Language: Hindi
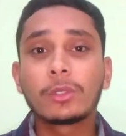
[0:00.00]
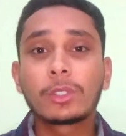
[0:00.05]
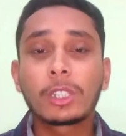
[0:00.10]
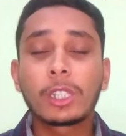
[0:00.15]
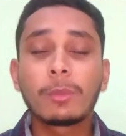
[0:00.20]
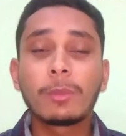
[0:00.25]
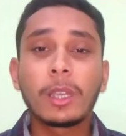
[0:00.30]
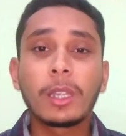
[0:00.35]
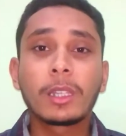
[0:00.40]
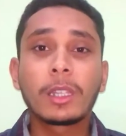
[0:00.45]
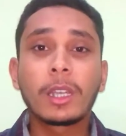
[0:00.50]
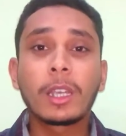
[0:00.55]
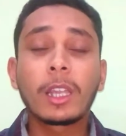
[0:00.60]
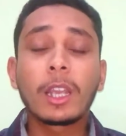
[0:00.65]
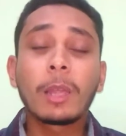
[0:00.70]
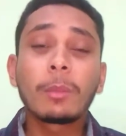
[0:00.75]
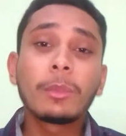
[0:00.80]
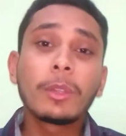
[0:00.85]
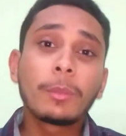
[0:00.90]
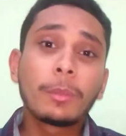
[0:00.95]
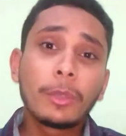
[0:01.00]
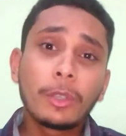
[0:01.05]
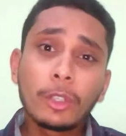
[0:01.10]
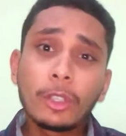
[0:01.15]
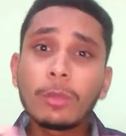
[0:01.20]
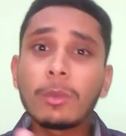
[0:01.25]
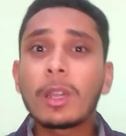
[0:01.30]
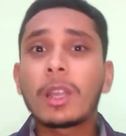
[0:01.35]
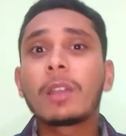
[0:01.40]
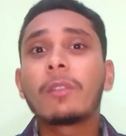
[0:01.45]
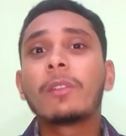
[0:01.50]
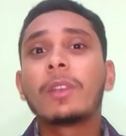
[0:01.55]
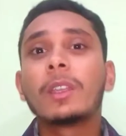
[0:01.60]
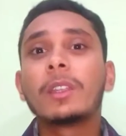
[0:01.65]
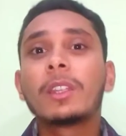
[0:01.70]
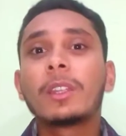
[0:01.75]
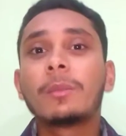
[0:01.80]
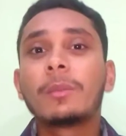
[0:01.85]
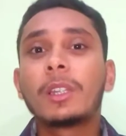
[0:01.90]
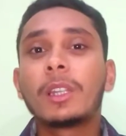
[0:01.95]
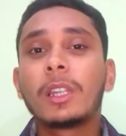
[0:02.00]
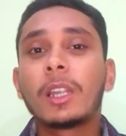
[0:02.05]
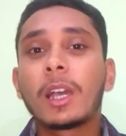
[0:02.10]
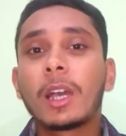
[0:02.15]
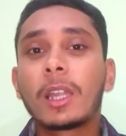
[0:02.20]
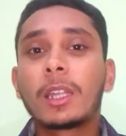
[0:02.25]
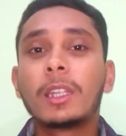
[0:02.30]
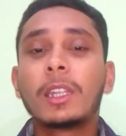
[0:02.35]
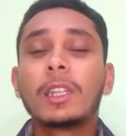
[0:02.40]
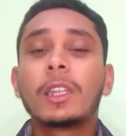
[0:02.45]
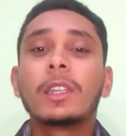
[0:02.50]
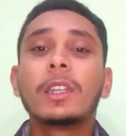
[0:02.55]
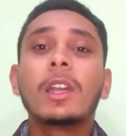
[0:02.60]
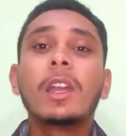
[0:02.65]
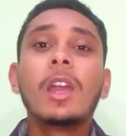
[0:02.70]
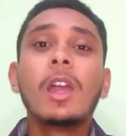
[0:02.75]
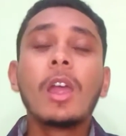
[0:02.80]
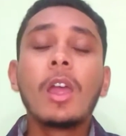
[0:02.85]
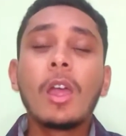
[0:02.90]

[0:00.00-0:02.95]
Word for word: उसके बाद अगर आपने फिर दोबारा वही थंबनेल लगा दिया